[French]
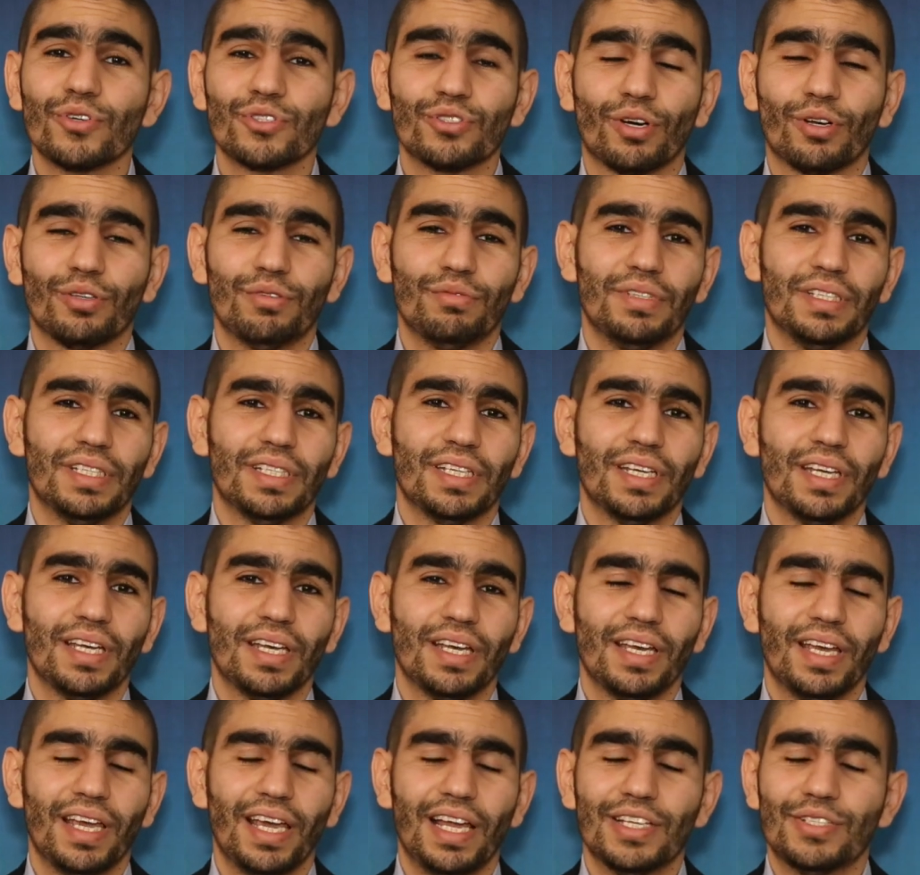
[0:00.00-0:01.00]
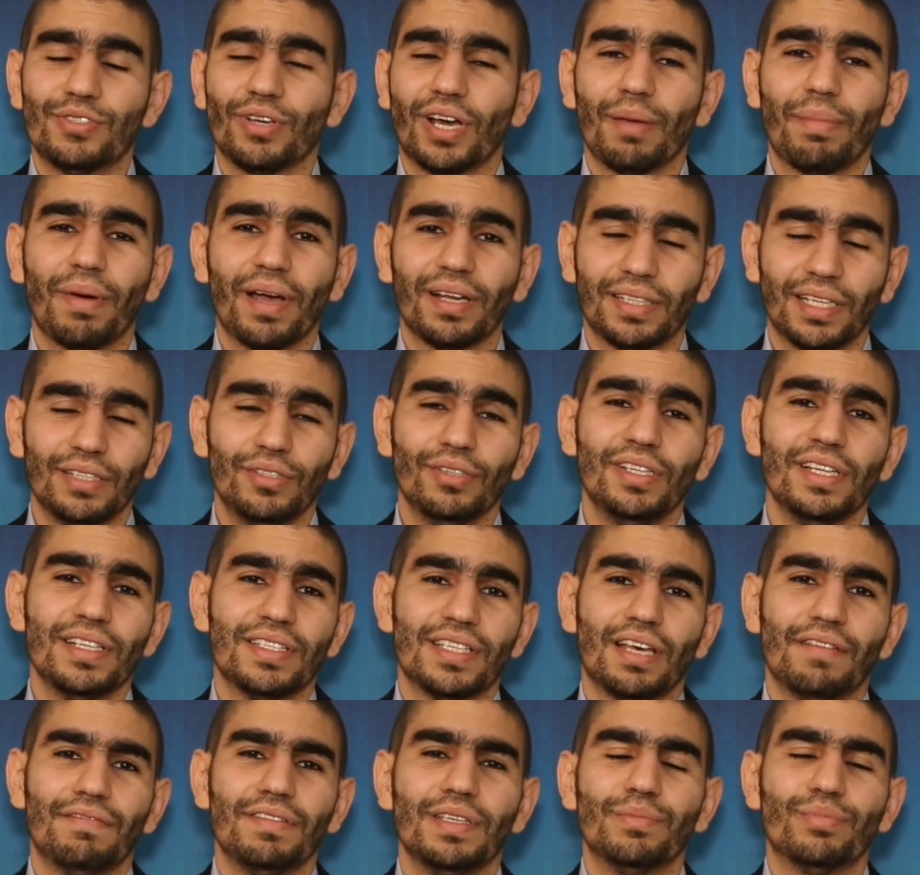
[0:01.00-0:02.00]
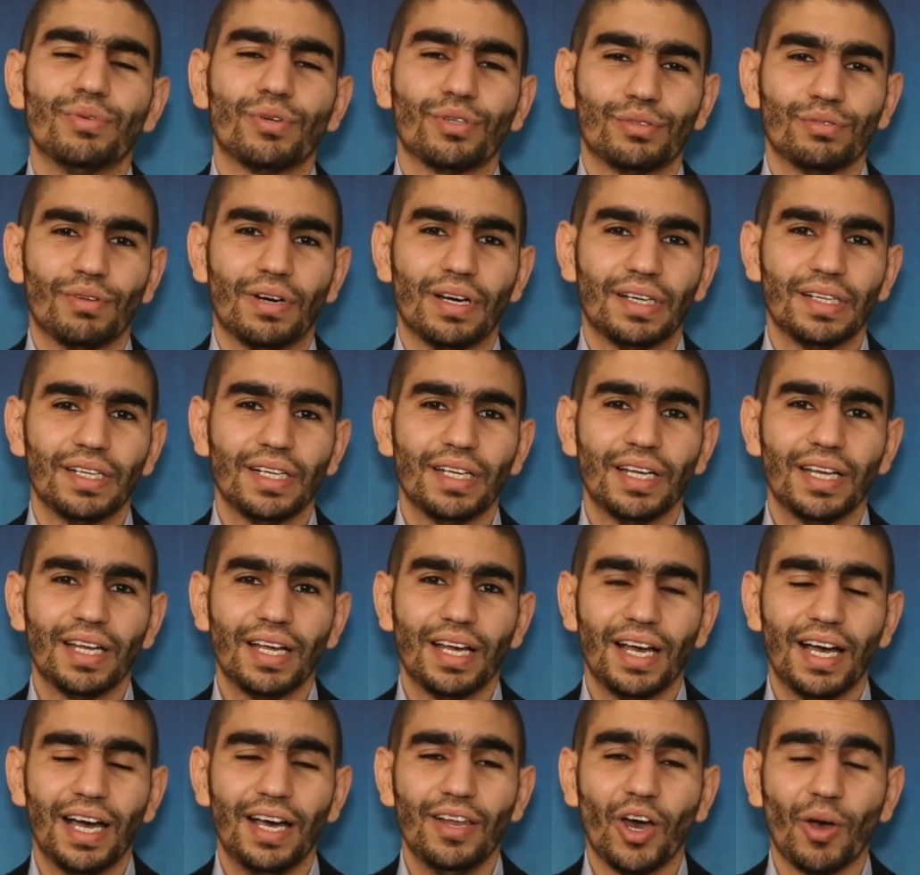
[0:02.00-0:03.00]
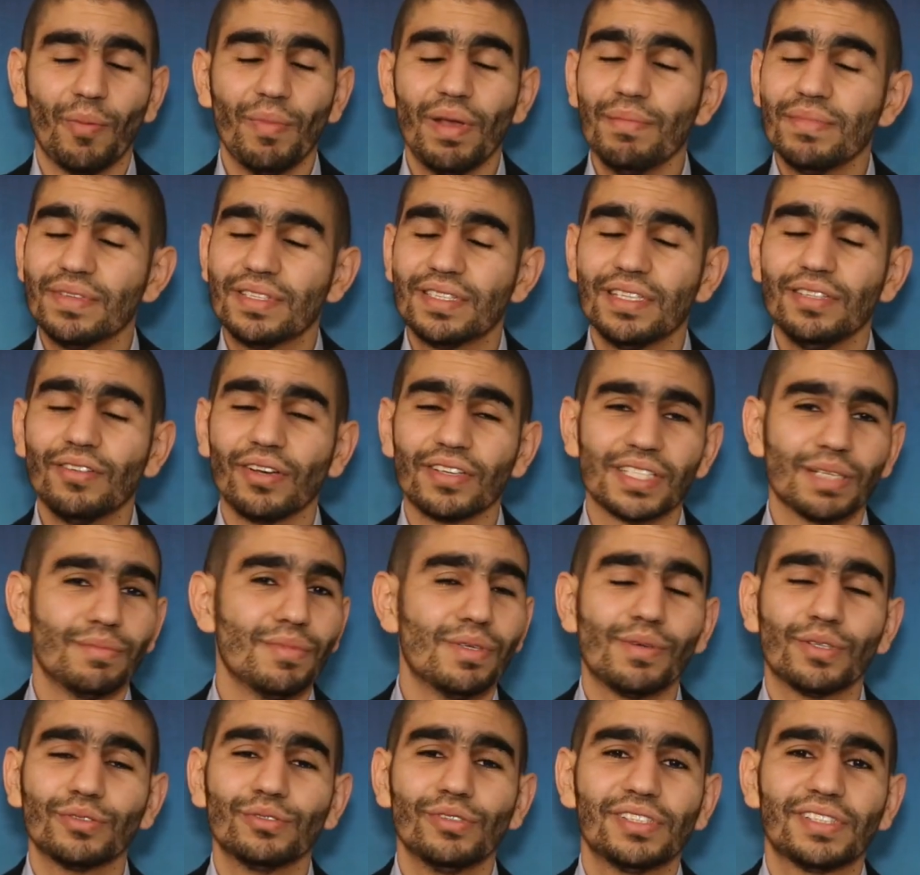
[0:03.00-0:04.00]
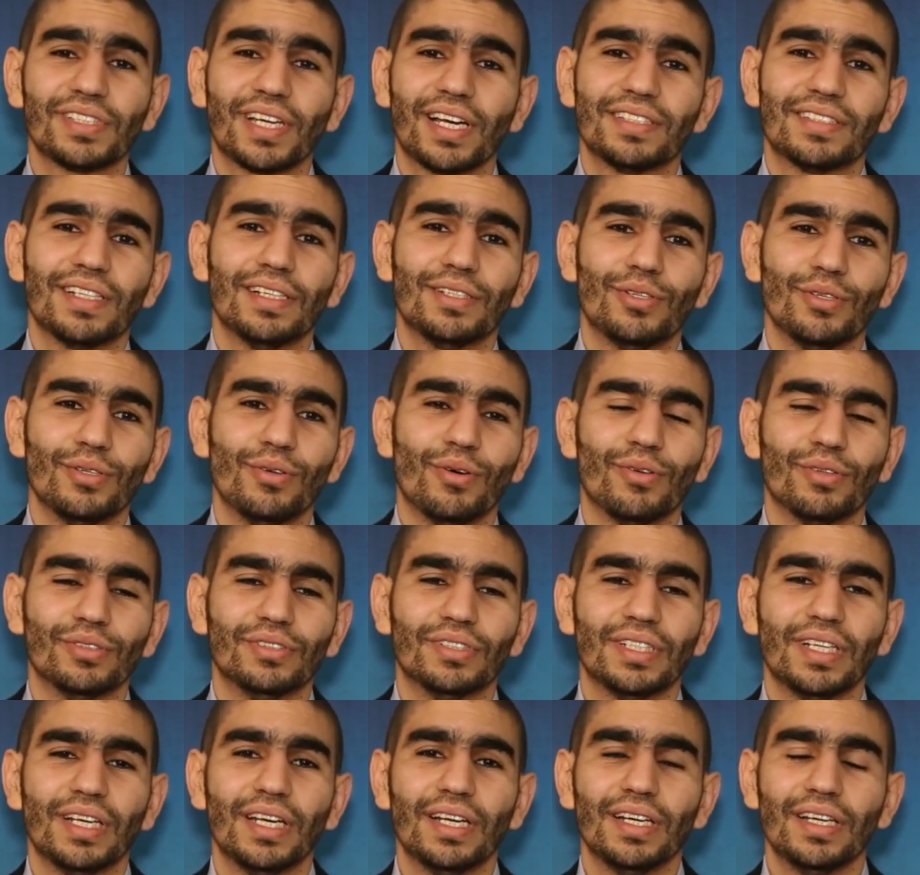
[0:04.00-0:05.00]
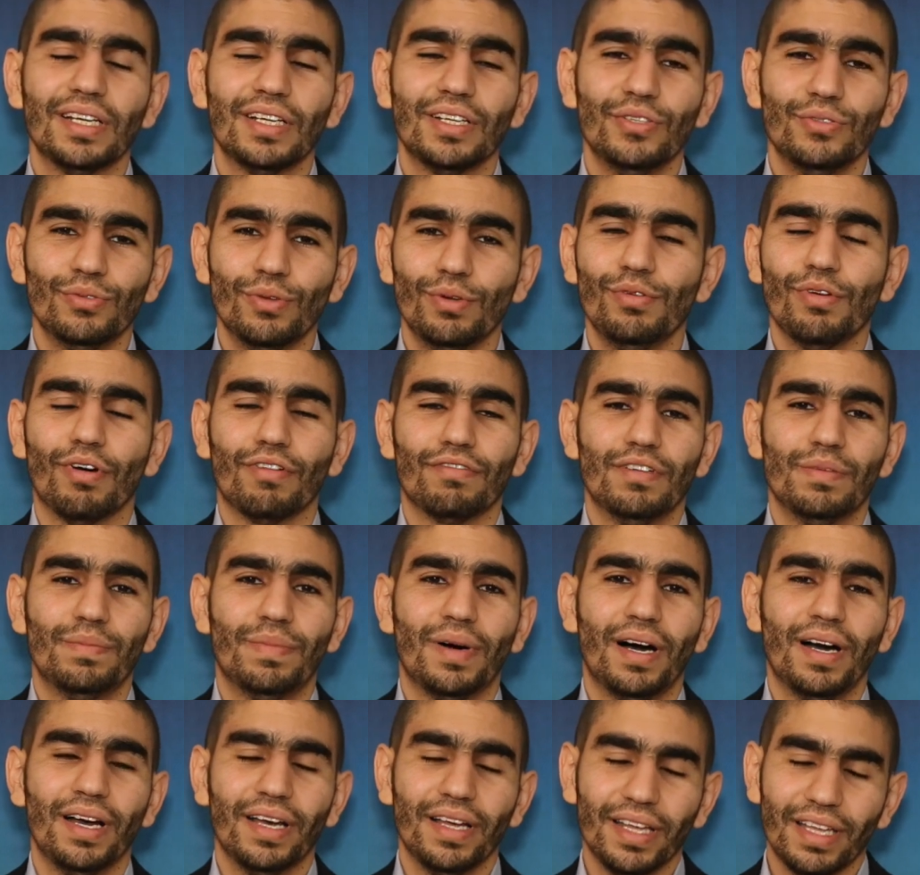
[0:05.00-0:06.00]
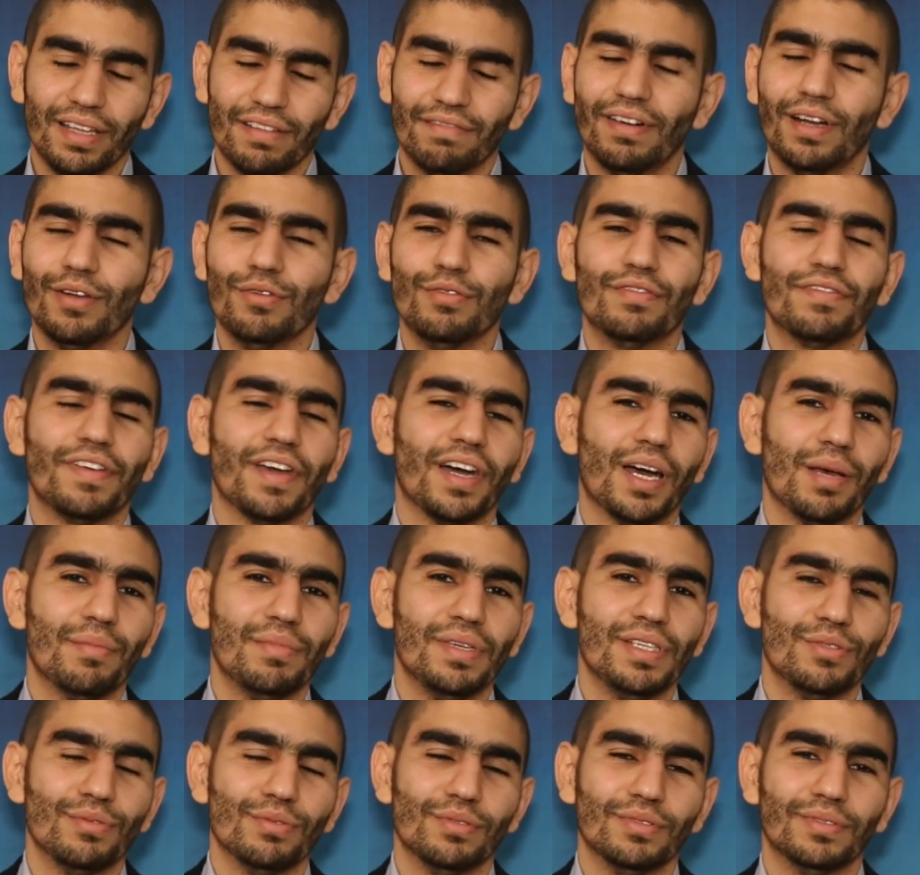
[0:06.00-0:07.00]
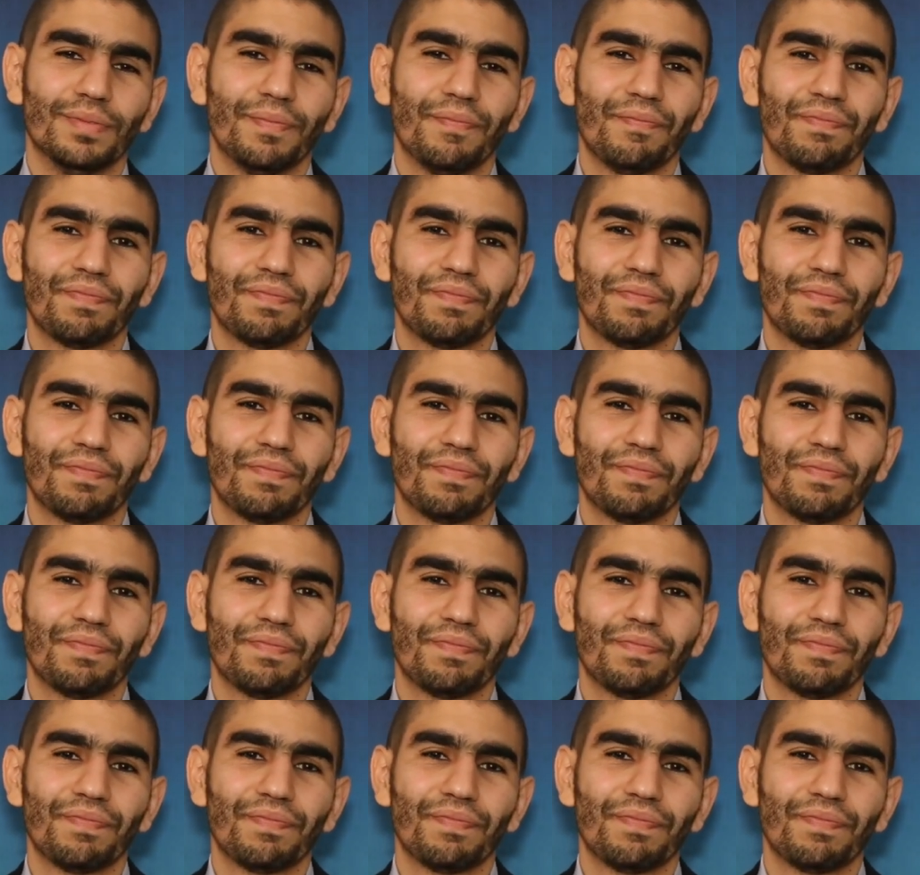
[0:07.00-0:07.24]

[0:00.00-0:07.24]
aujourd'hui, elle serait prête à donner sa vie pour toi. Alors même si dans un moment de stress elle te gronde, ne lui en veux pas, va lui faire un bisou.